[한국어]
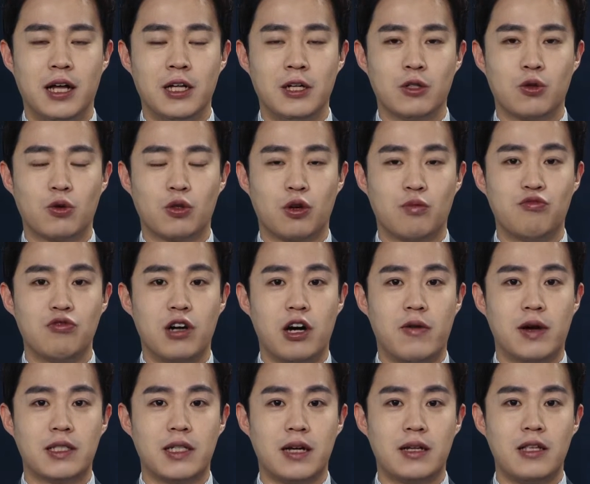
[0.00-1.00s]
또 전문가와
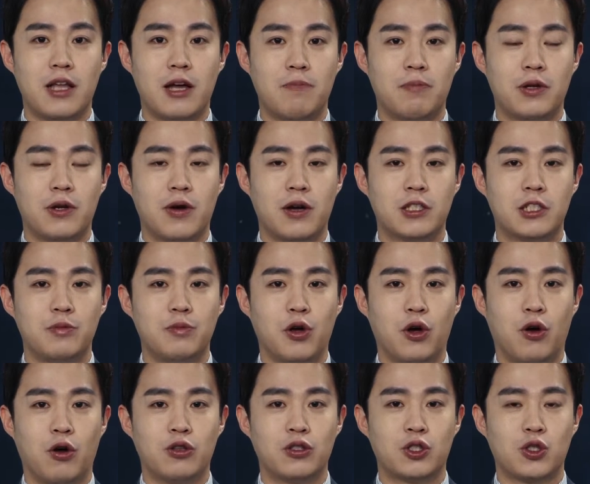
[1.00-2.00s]
상담
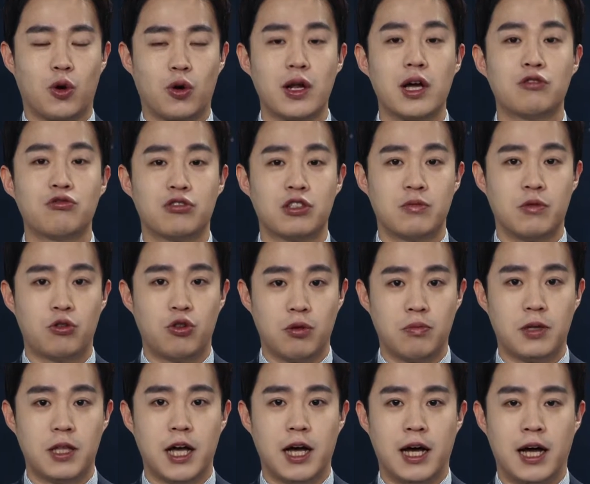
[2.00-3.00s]
필요하시면 전화 주시면
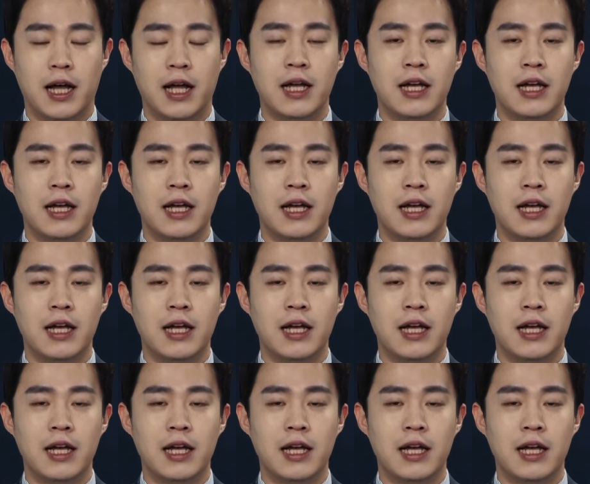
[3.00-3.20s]
됩니다.